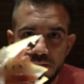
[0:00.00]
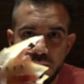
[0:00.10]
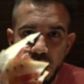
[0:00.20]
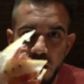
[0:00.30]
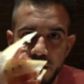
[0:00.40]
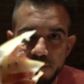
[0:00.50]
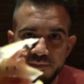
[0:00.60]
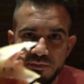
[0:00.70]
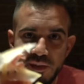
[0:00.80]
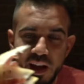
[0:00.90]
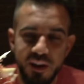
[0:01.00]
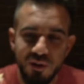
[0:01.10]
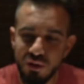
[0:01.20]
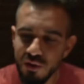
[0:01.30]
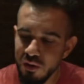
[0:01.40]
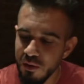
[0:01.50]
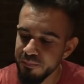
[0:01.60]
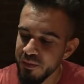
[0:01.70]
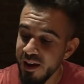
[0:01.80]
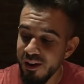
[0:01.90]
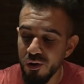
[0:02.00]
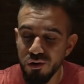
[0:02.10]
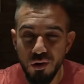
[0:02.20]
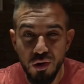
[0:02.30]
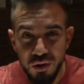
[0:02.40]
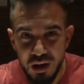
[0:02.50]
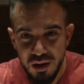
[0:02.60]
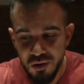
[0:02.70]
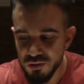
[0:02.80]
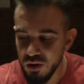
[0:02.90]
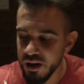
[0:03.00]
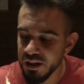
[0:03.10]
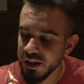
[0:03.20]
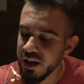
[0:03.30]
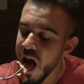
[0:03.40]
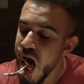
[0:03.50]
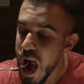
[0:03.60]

mirad, ¿eh? ahí con todo, con todo el tocinillo, con toda la grasilla.